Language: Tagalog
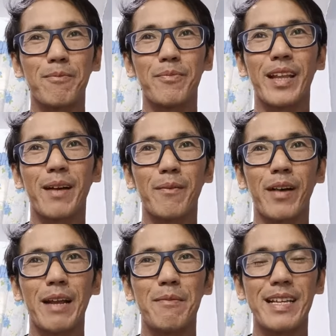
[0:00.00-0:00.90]

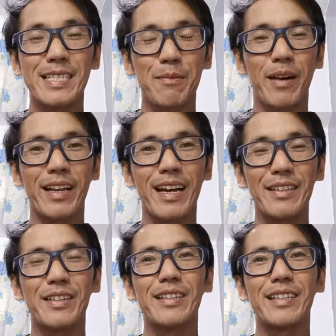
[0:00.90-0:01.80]
ng karamihan sa mga
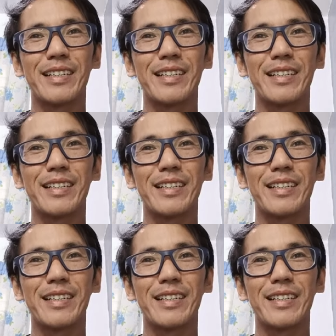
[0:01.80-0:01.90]
runner